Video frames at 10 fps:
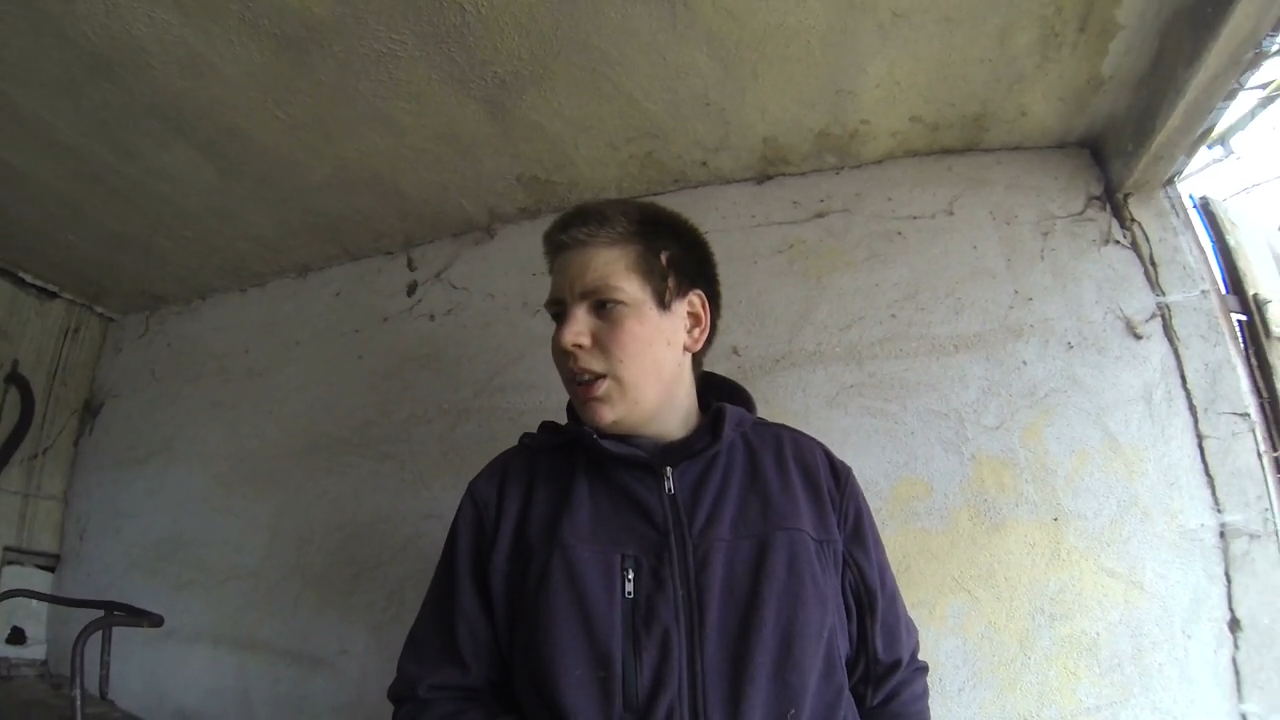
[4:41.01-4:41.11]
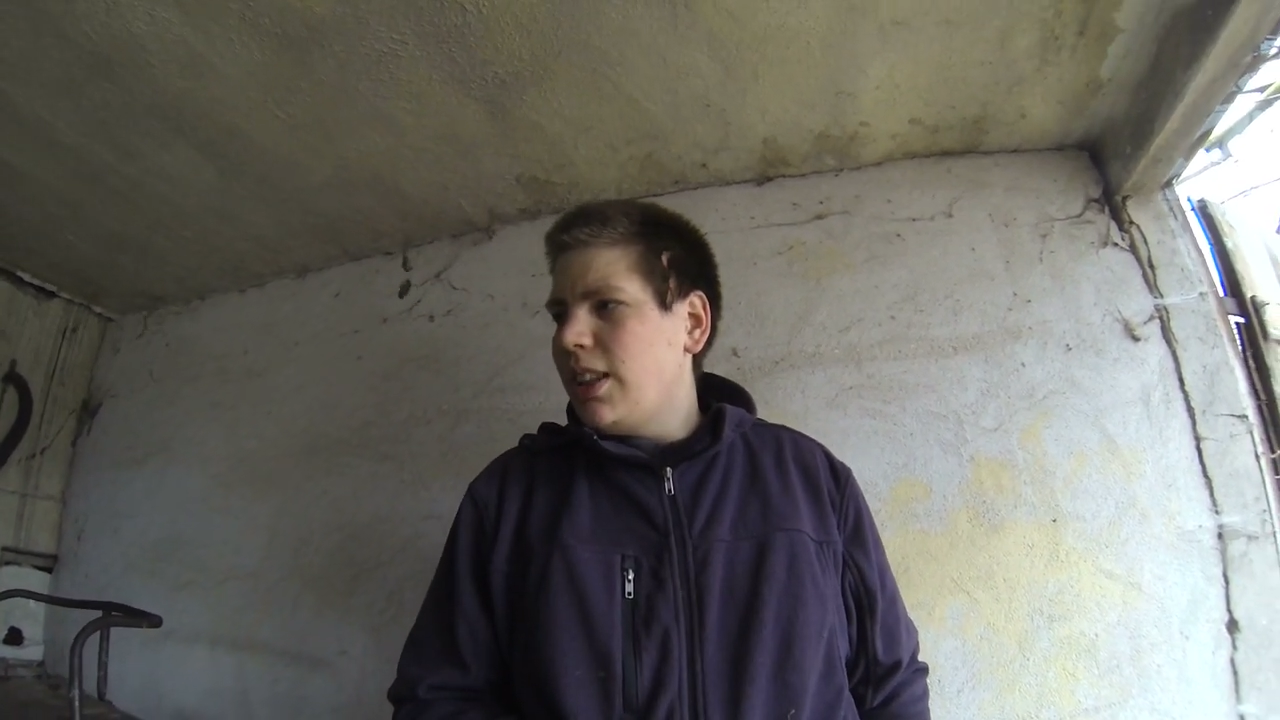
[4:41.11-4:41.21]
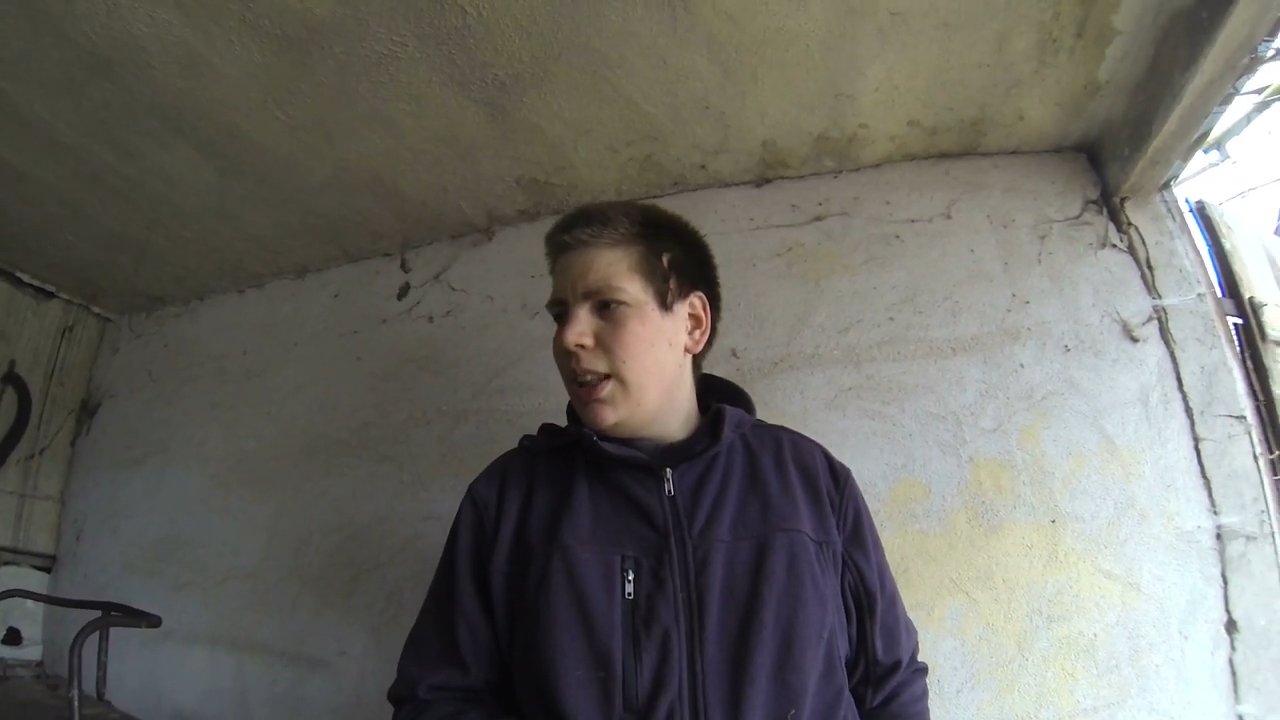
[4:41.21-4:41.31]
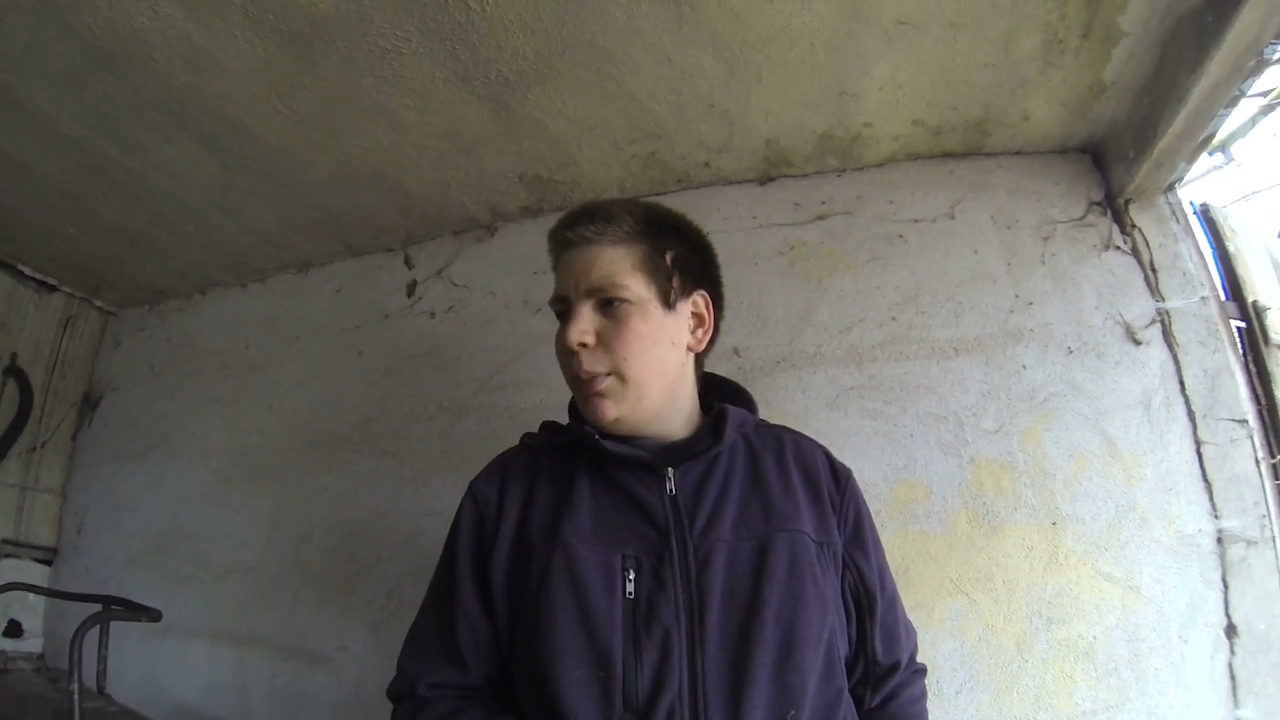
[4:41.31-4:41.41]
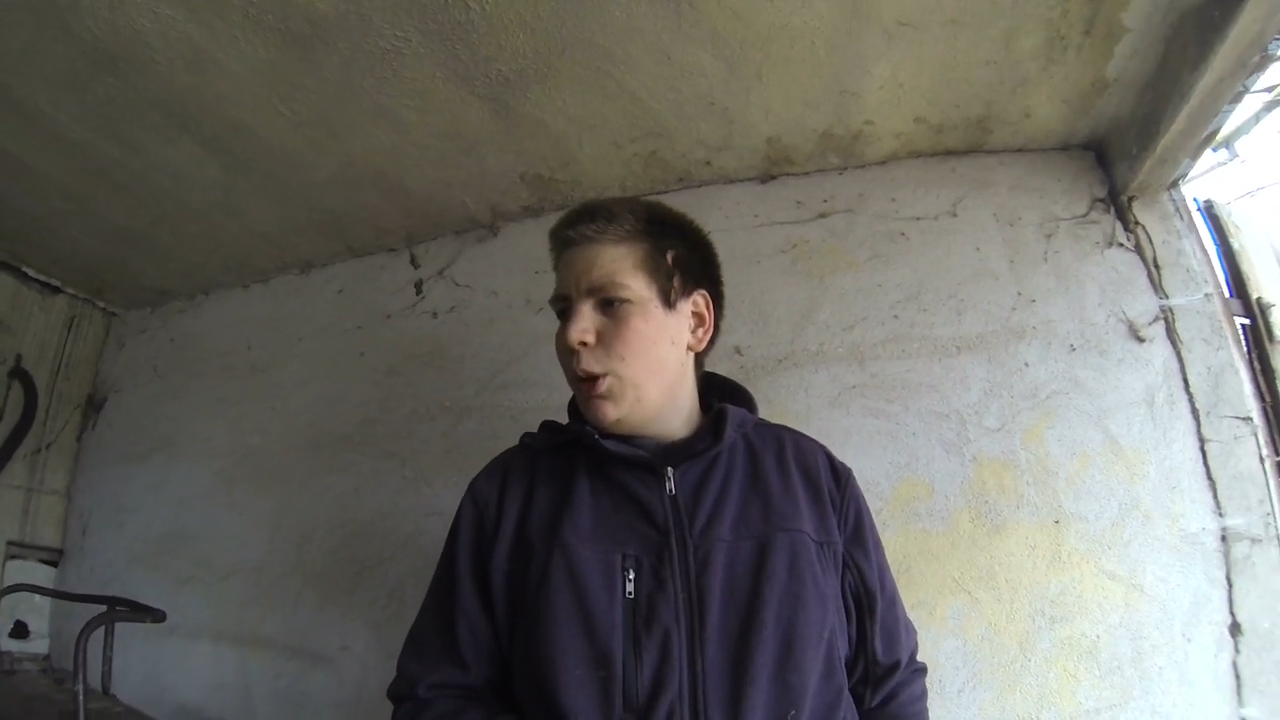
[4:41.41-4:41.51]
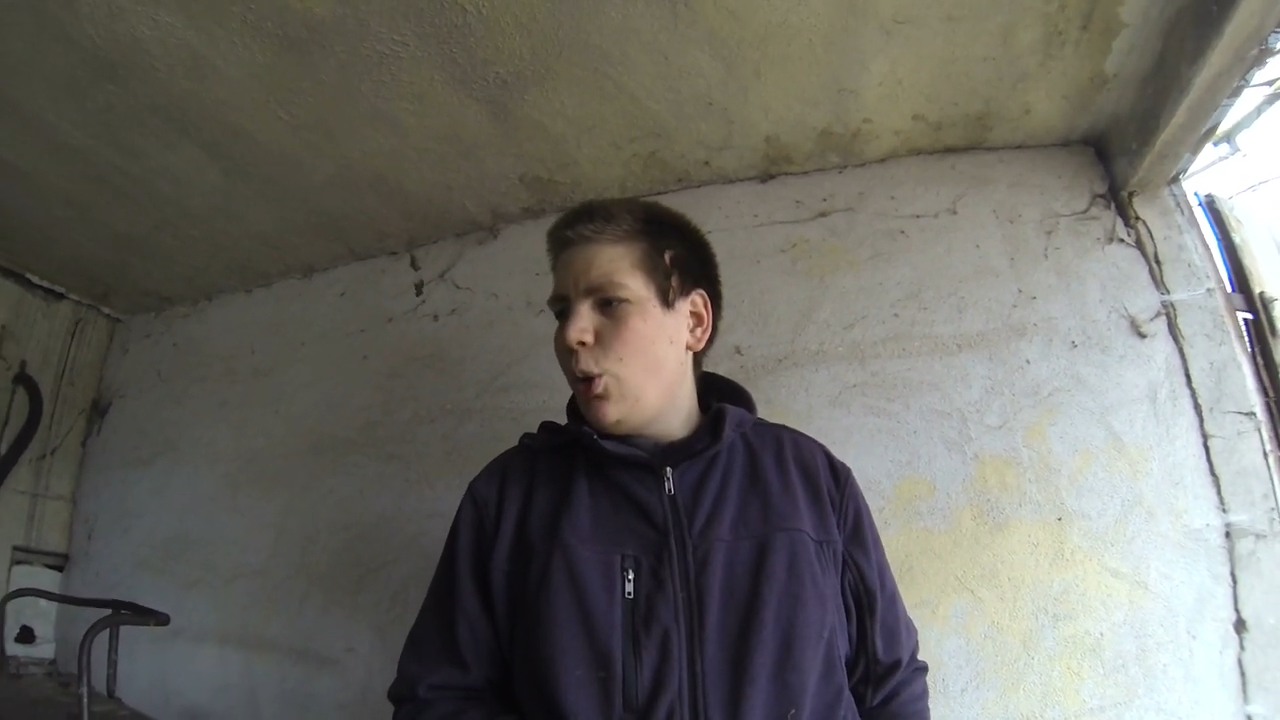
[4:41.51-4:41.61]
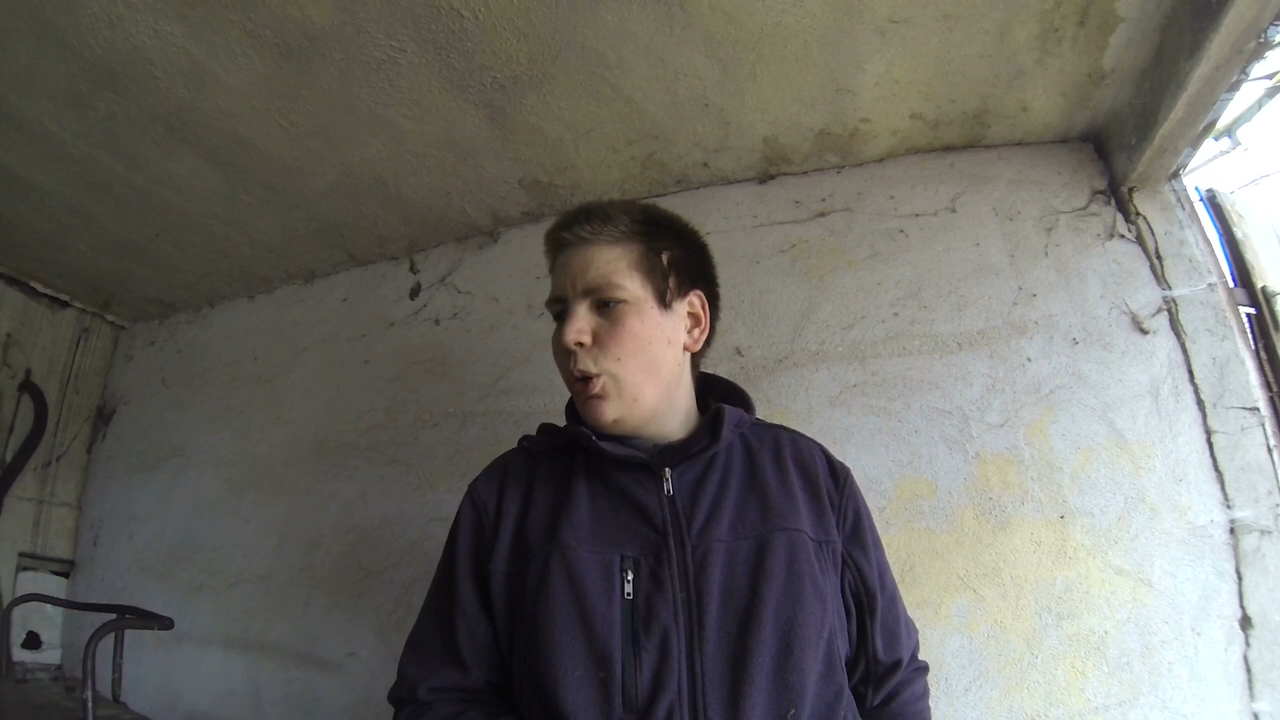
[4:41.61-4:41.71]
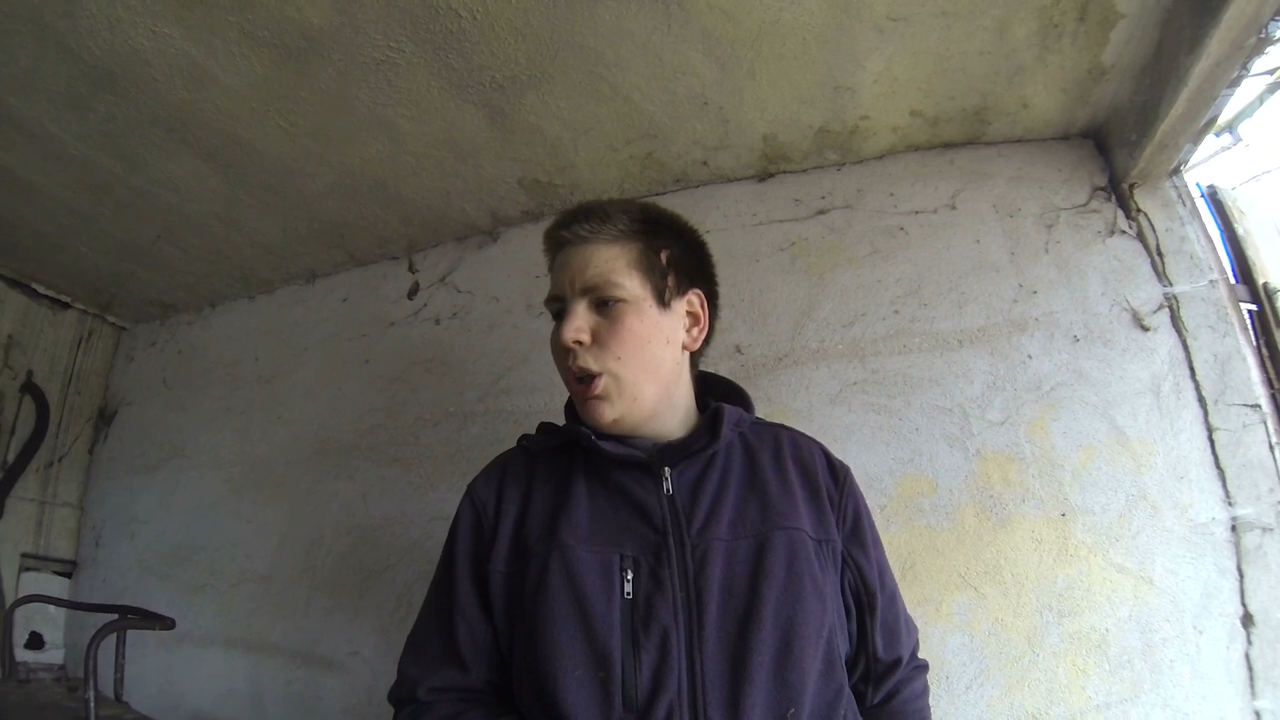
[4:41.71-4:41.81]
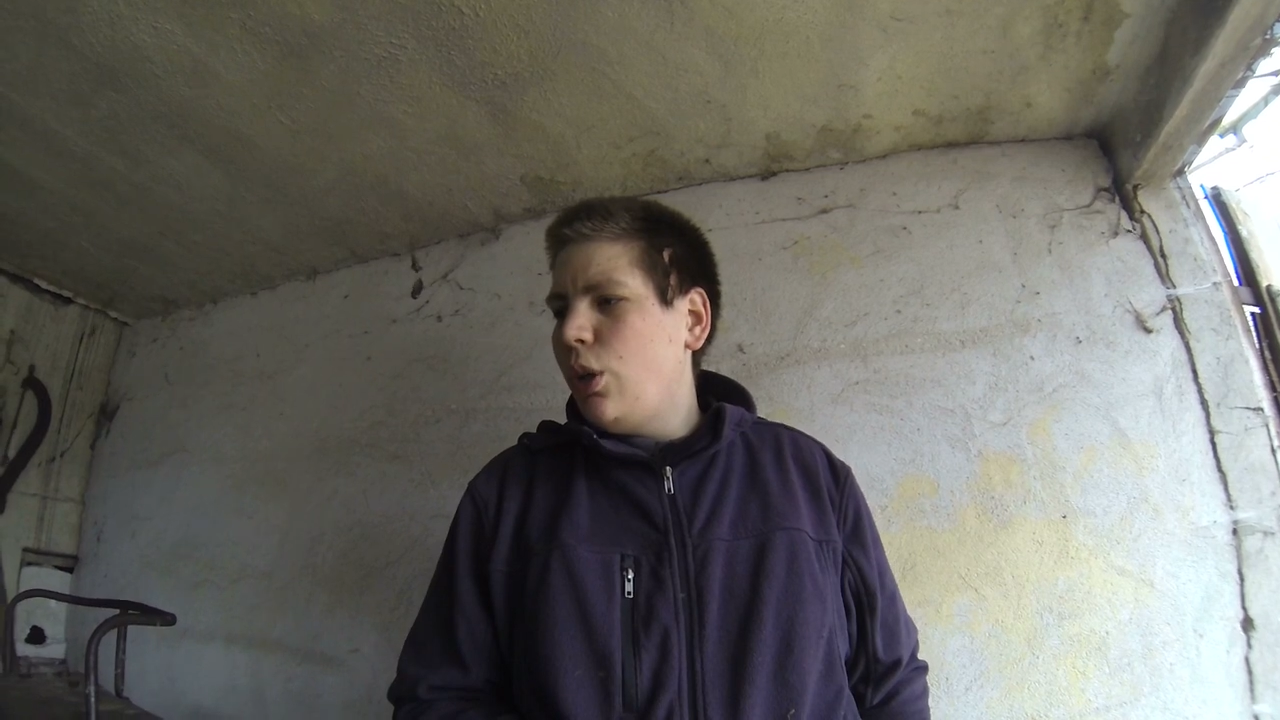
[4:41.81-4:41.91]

das tät mich reuer